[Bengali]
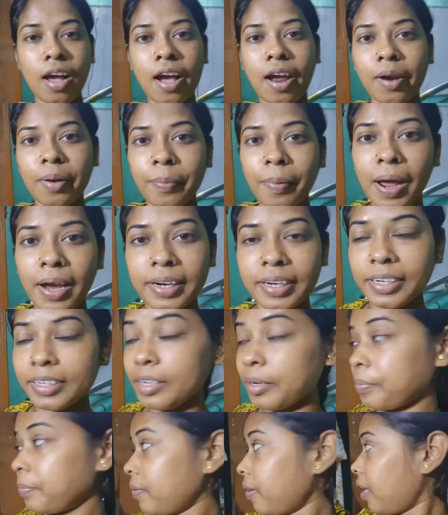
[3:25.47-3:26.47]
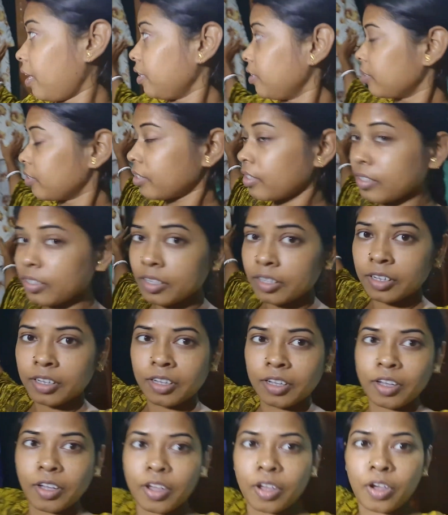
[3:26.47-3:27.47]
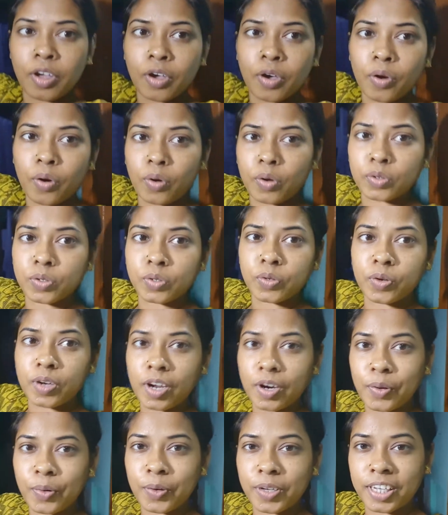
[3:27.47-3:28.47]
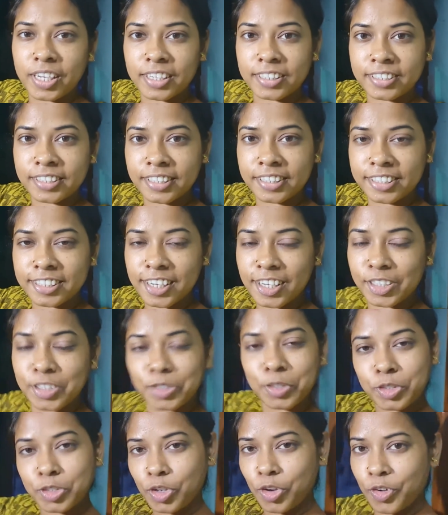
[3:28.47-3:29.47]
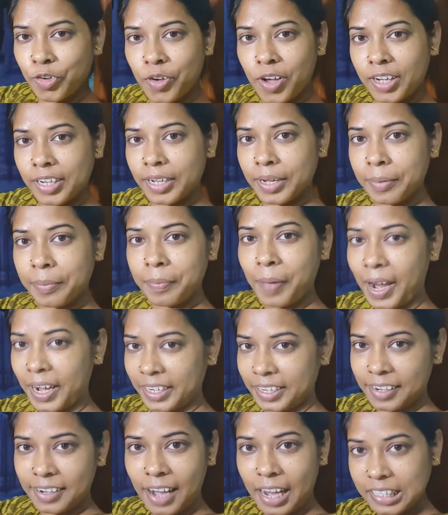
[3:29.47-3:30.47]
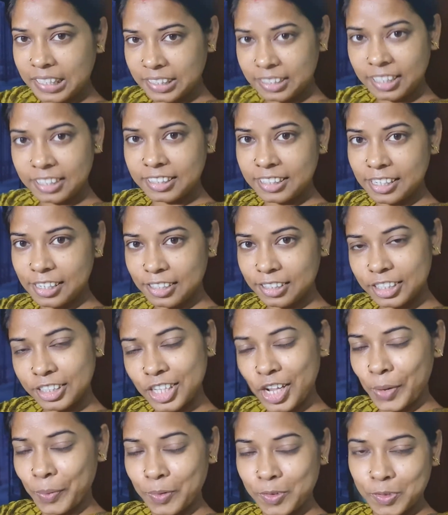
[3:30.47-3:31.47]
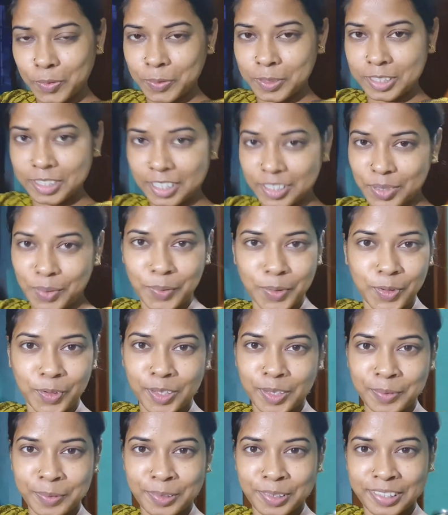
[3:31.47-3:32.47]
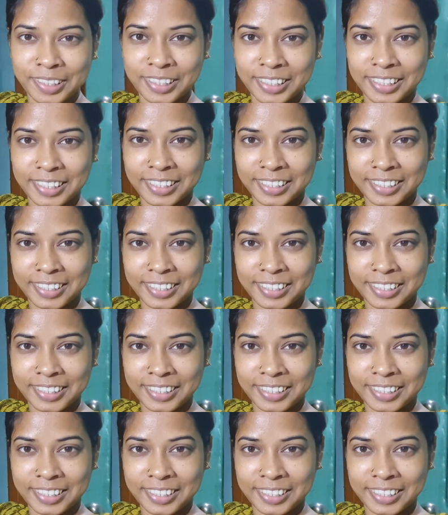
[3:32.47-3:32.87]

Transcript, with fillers: আর বাইরেটা প্রায় অন্ধকার হয়ে এসেছে তো চলো আগে বাইরের লাইটটা জ্বেলে দিই তারপর তোমাদের সাথে আবার কথা বলছি